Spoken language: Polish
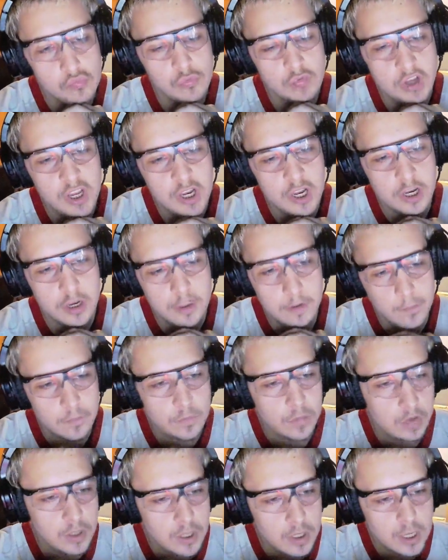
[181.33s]
I,
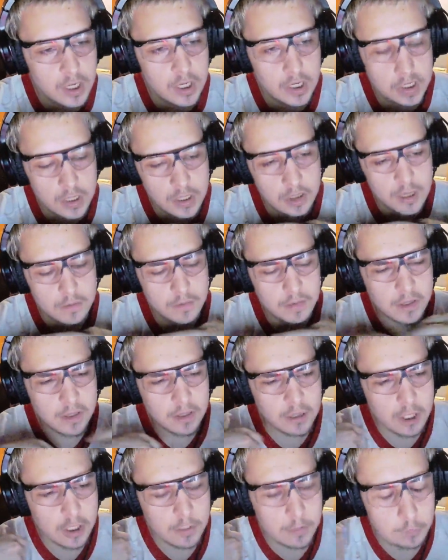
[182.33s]
i, i fajny
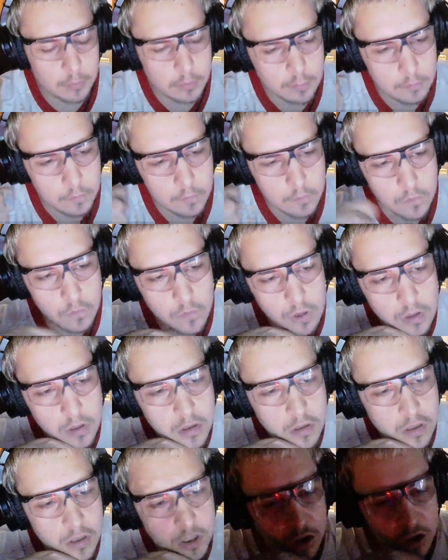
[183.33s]
ten klip.
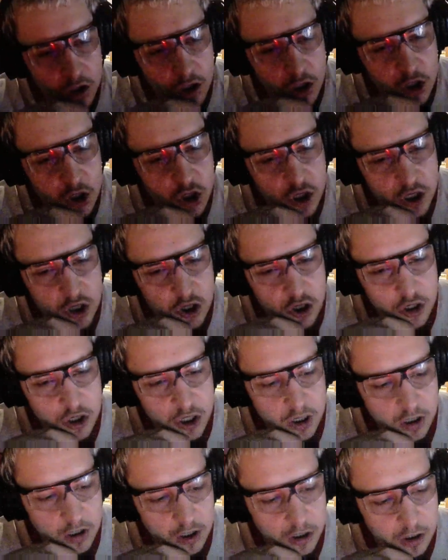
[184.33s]
Taki śnieżny,
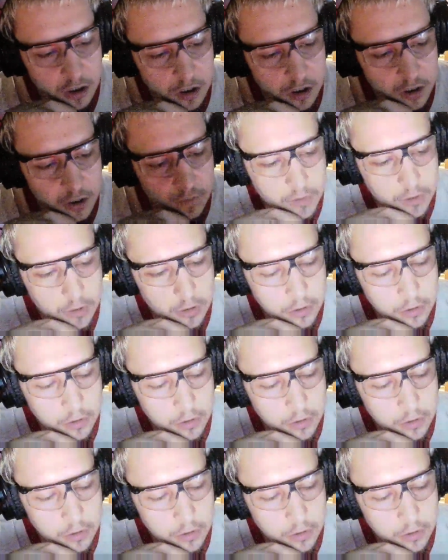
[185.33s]
ciekawe kiedy nagrywany.